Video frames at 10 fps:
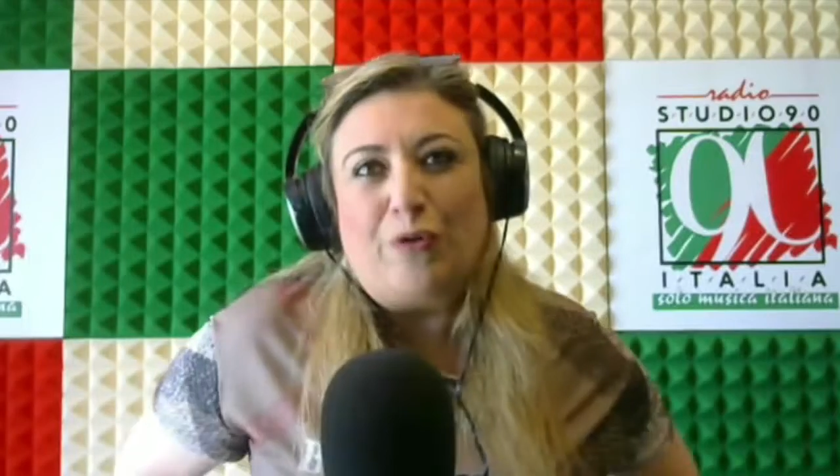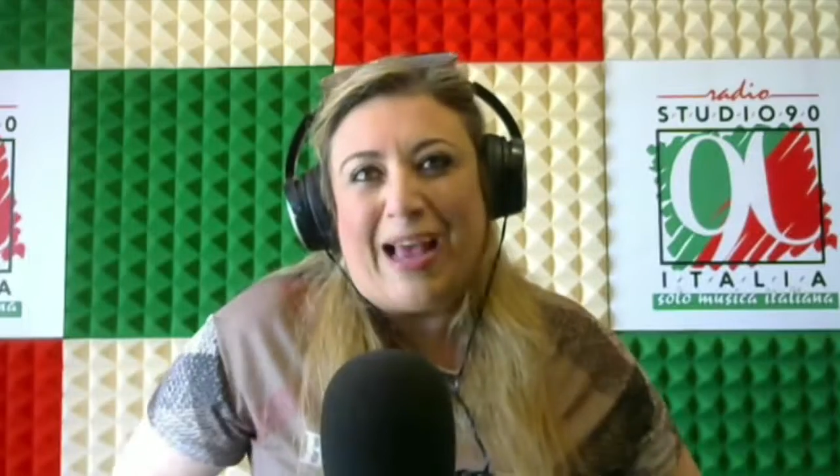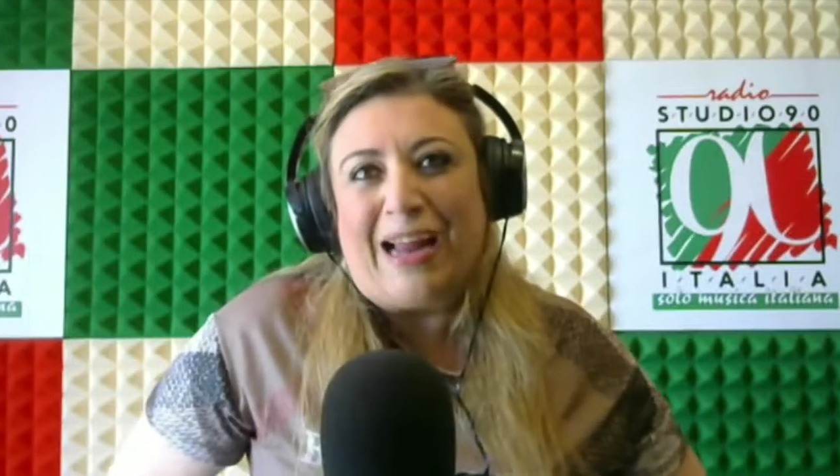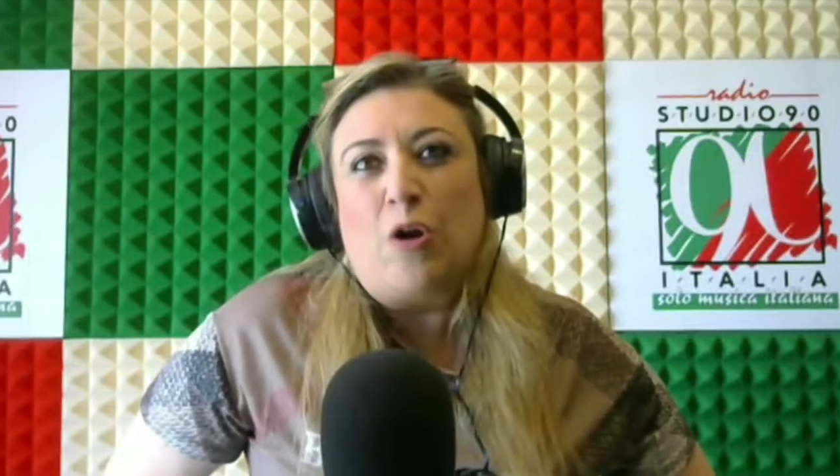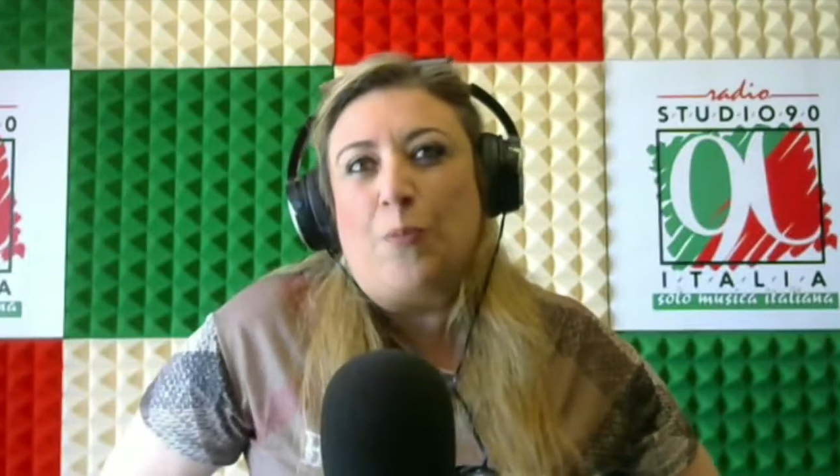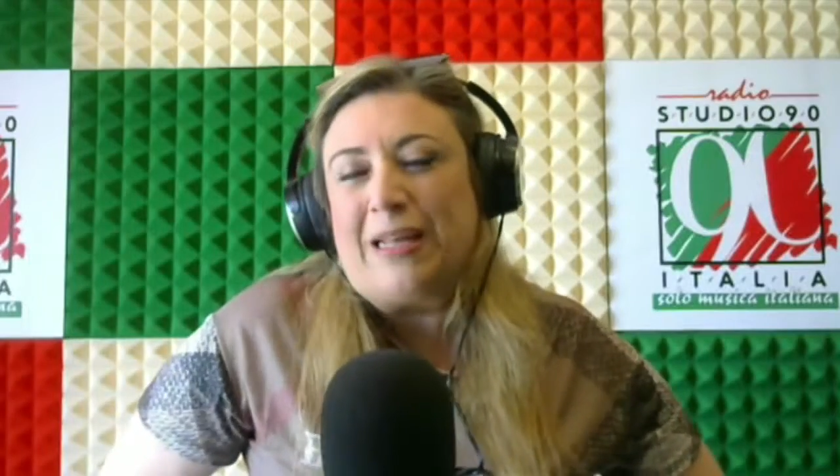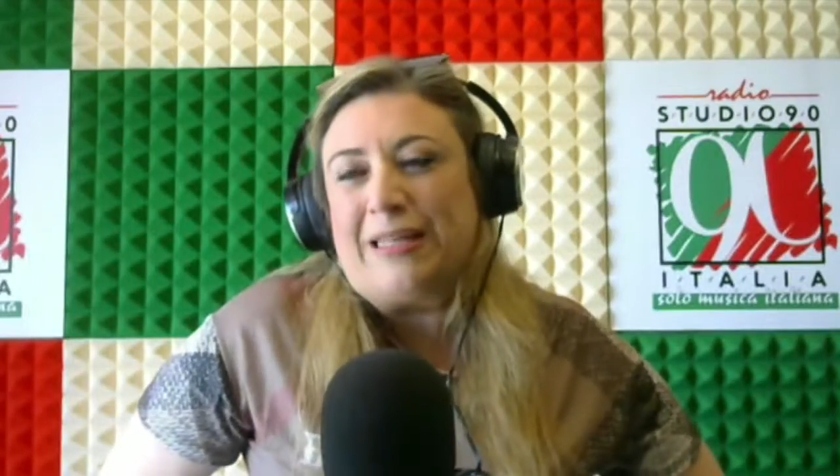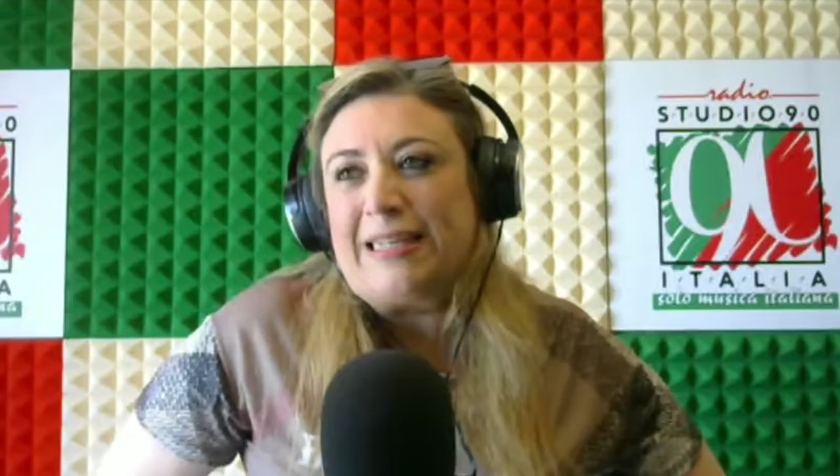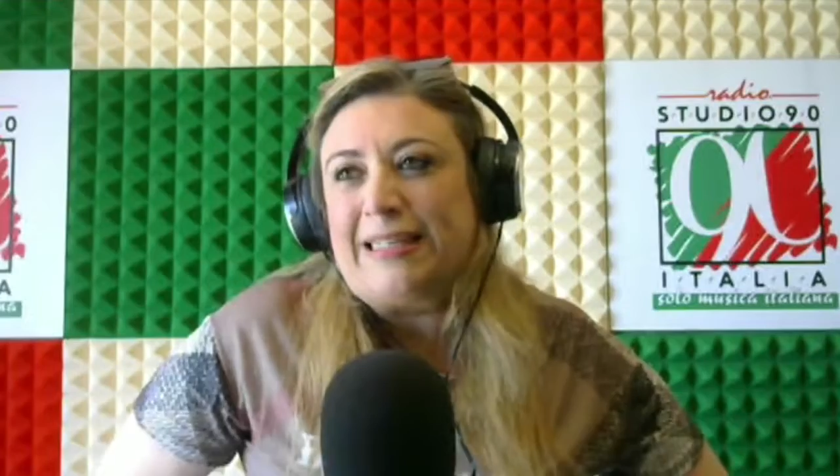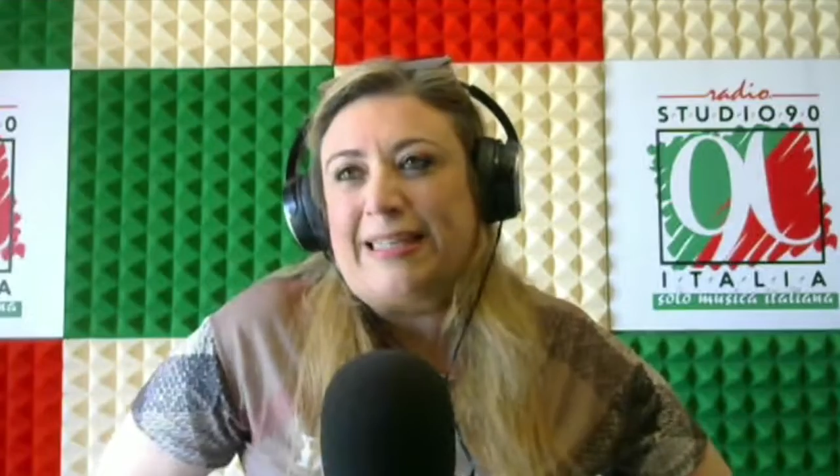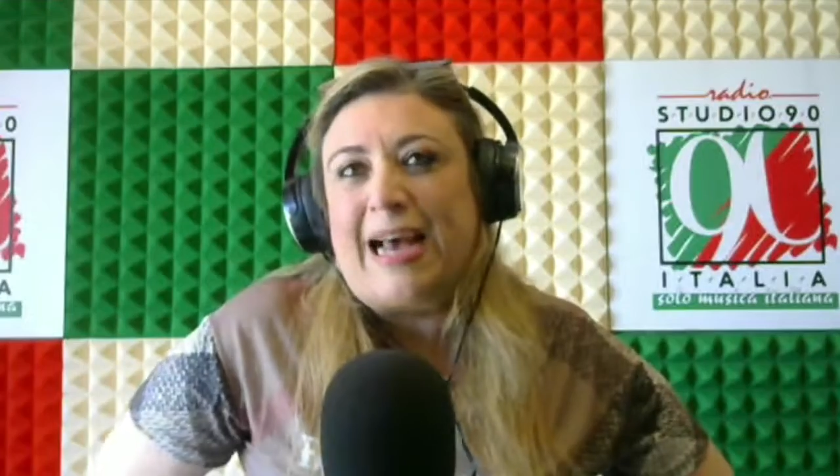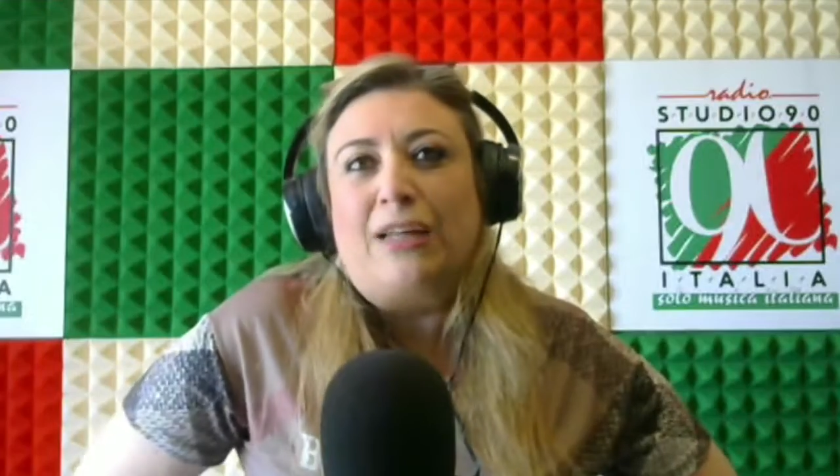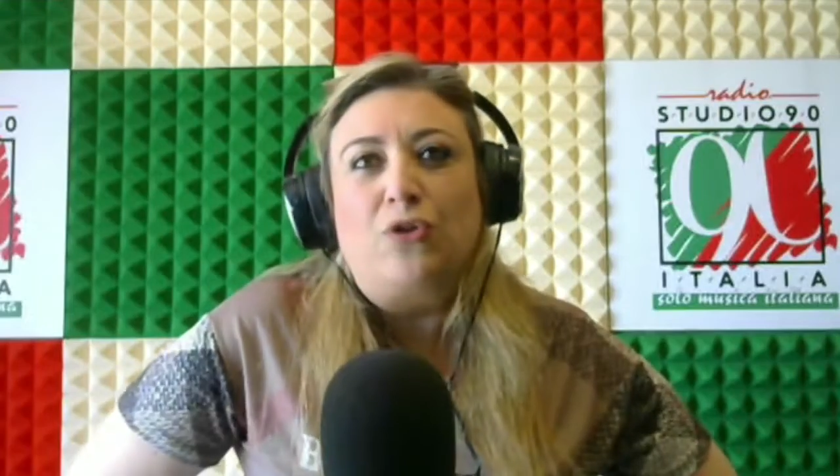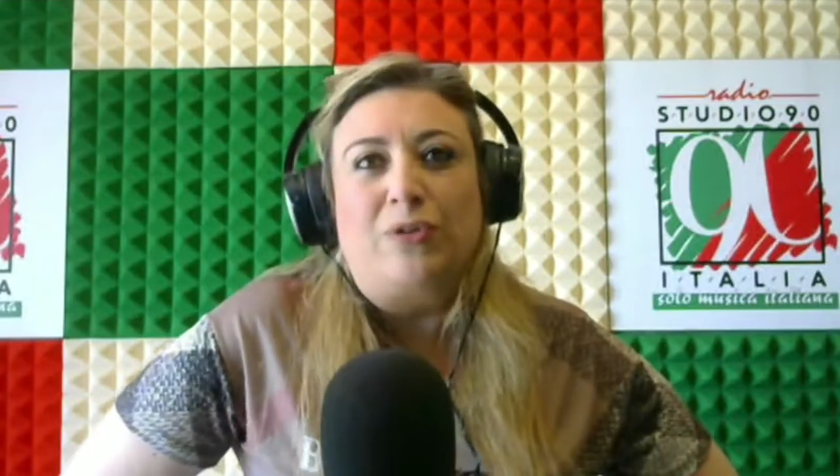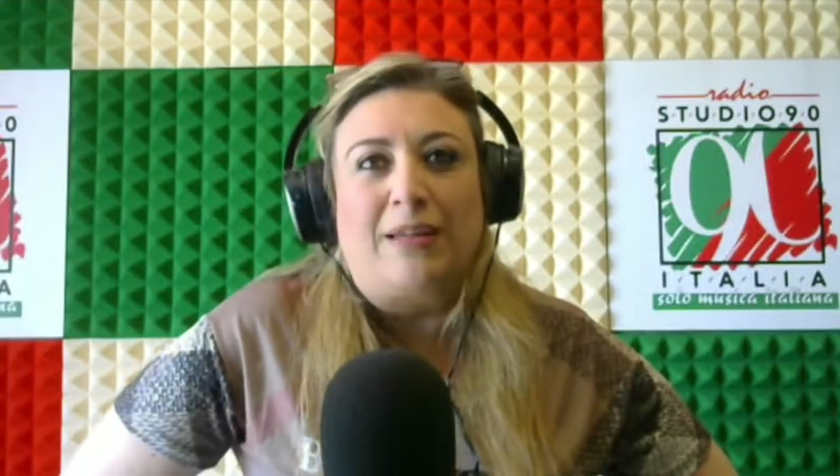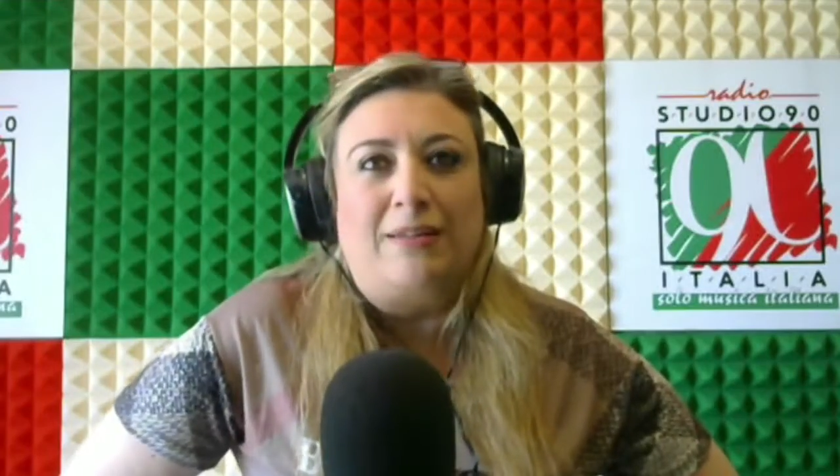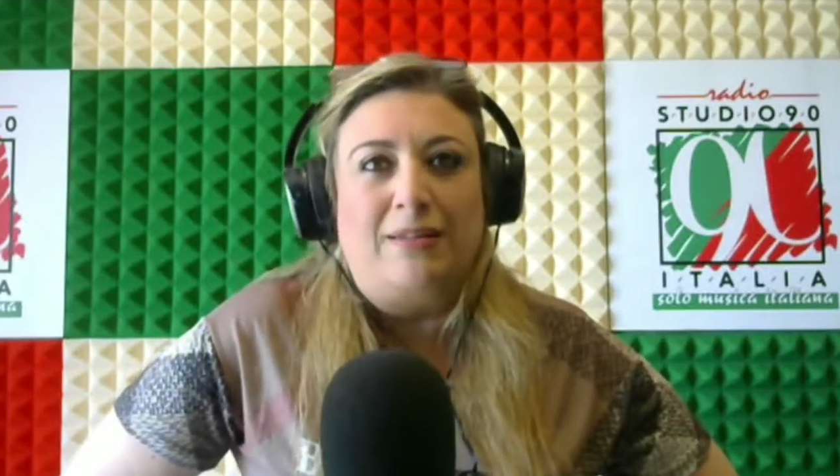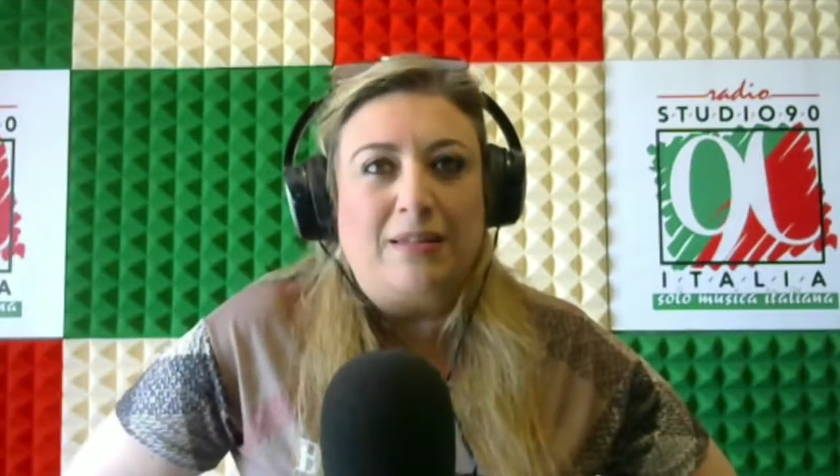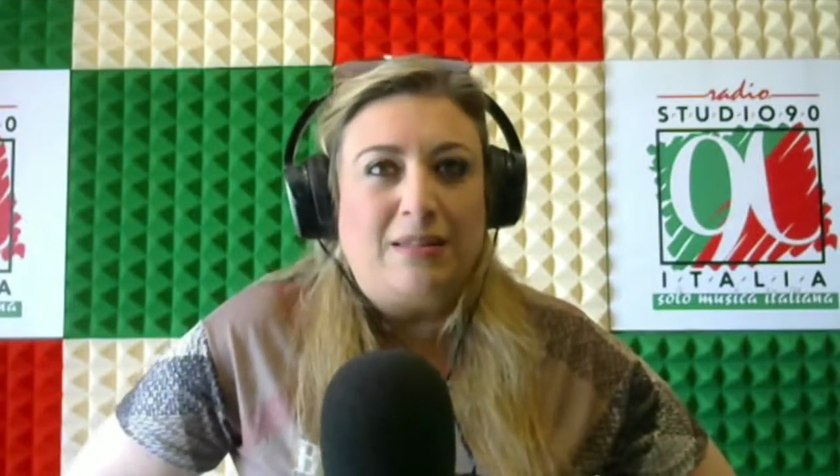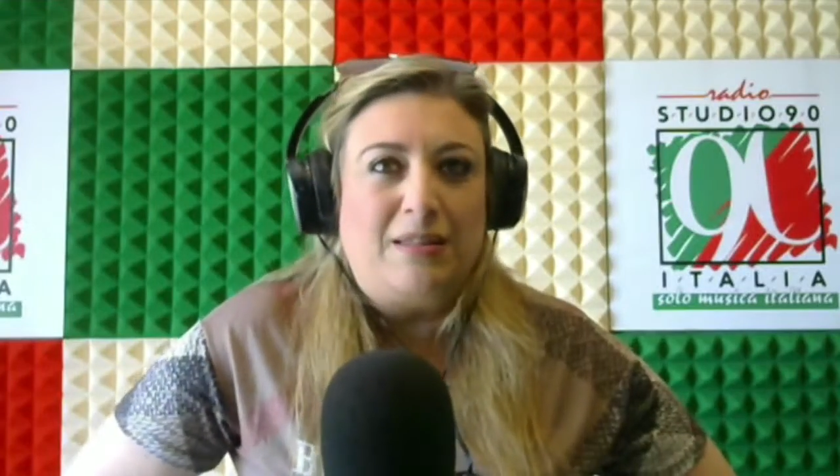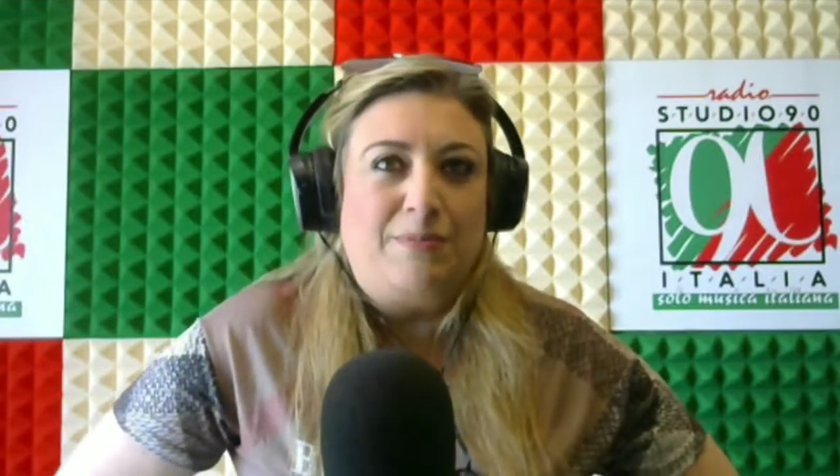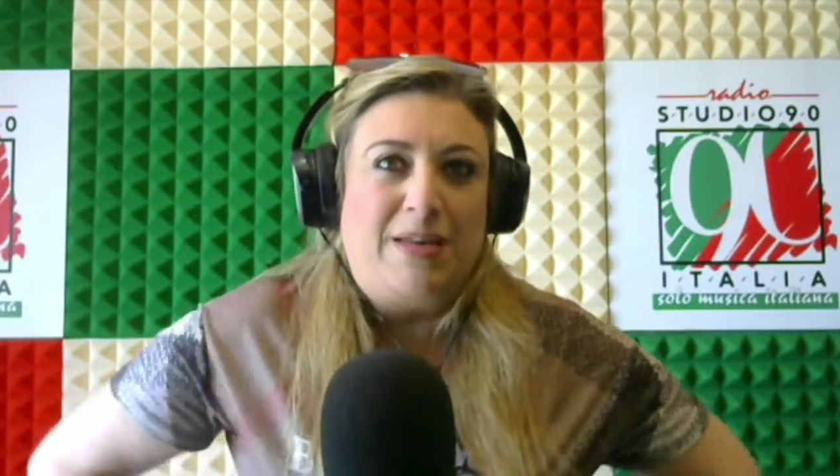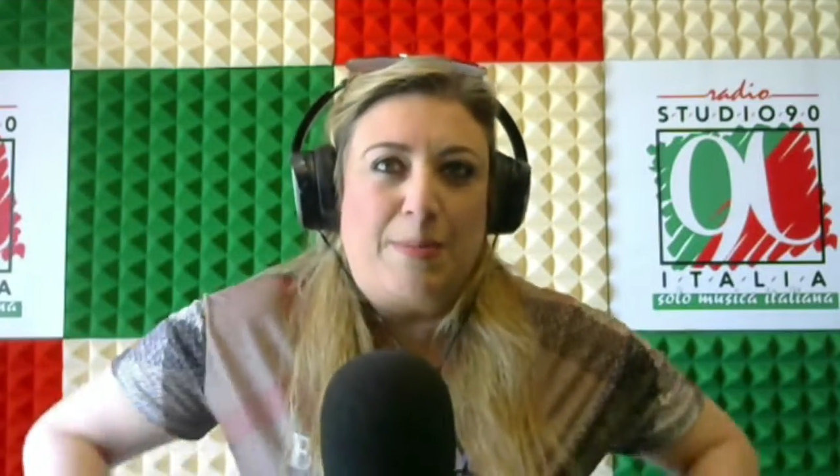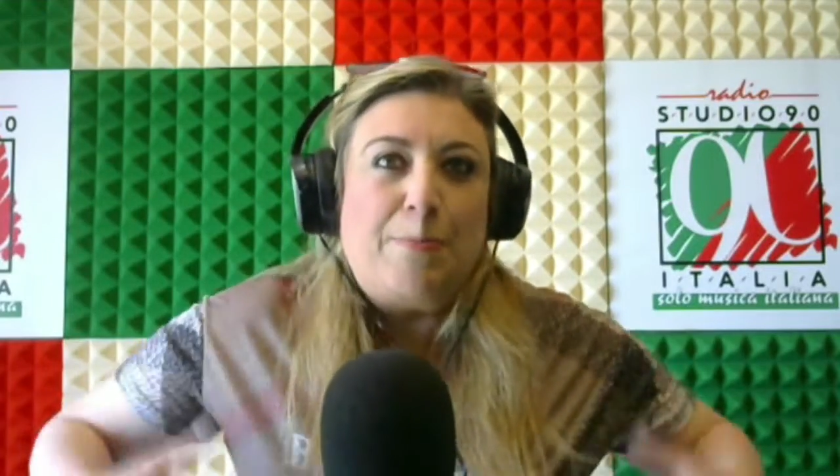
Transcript: hanno presenziato tantissimi